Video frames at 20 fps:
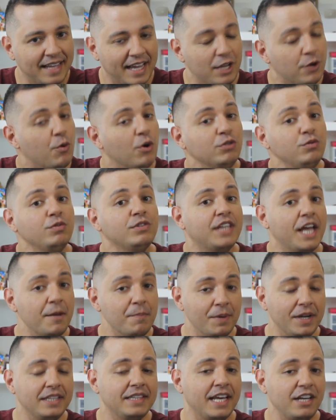É, e quanto
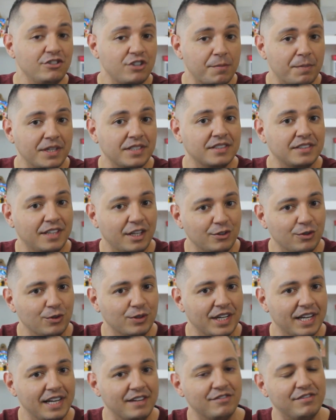tempo ele tem de
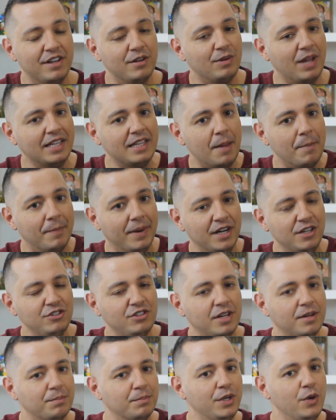apresentador, né? Ele veio lá da Band
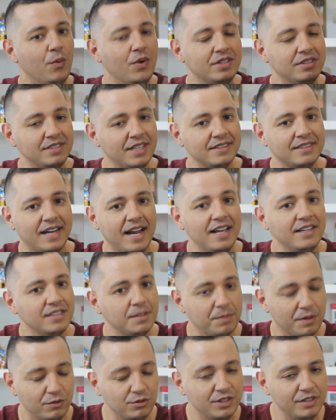há mil anos atrás,
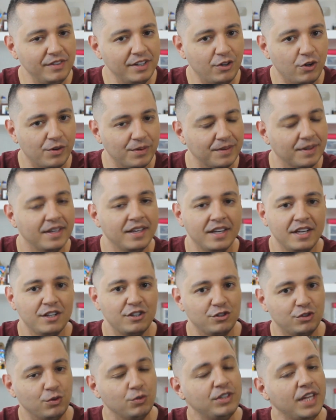né? Pra você ver,
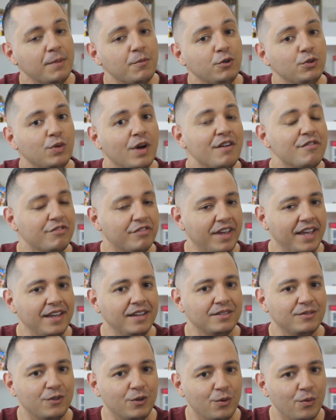isso não tem muito a
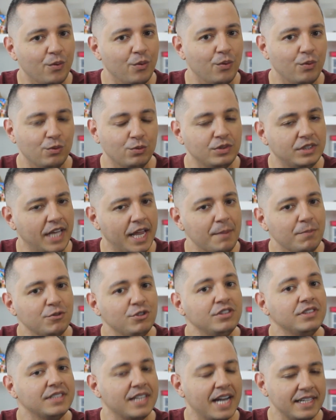ver com o tempo
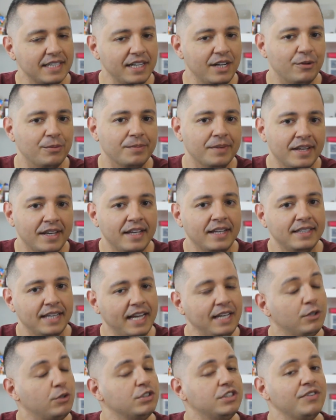de estrada, não.
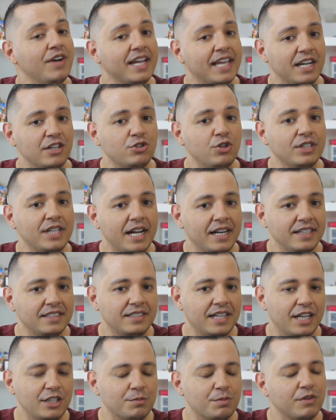Né? Inclusive aquele
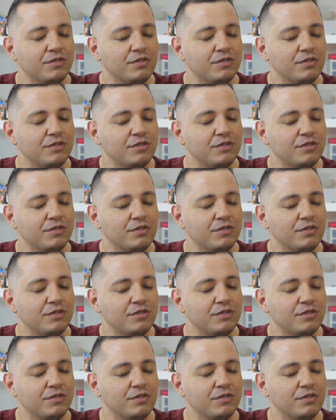jornalista lá do